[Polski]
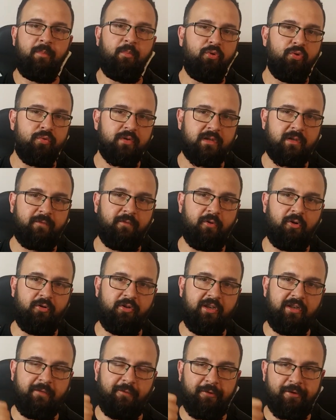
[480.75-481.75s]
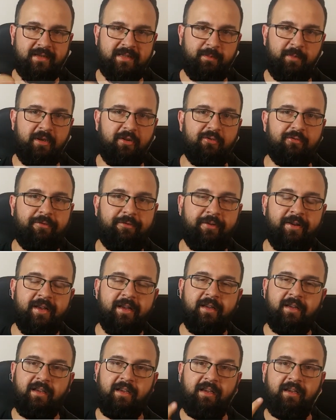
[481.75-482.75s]
mnóstwo Need for Speedów,
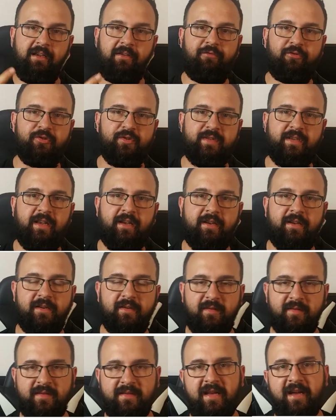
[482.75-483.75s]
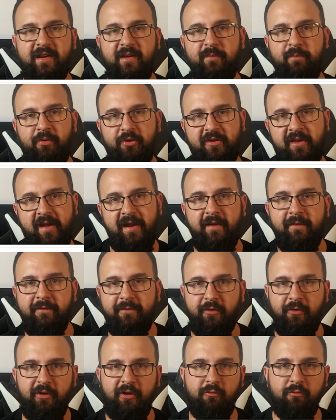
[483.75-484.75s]
i wszystkie gry z harry Potterem
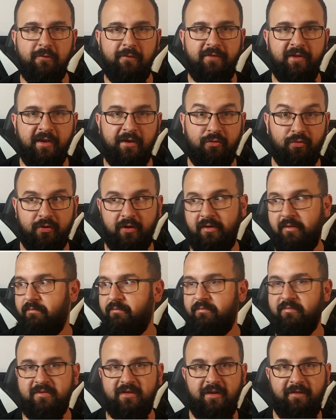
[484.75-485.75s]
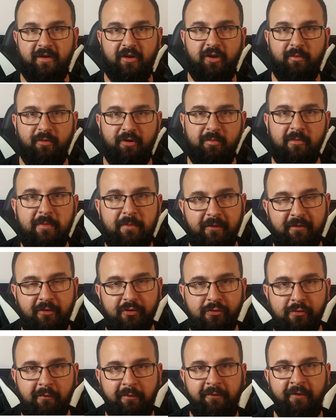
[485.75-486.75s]
w roli głównej, które z niewiadomych mi
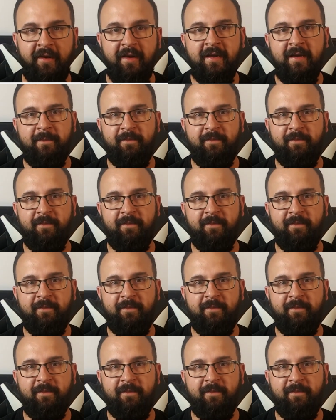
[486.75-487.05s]
powodów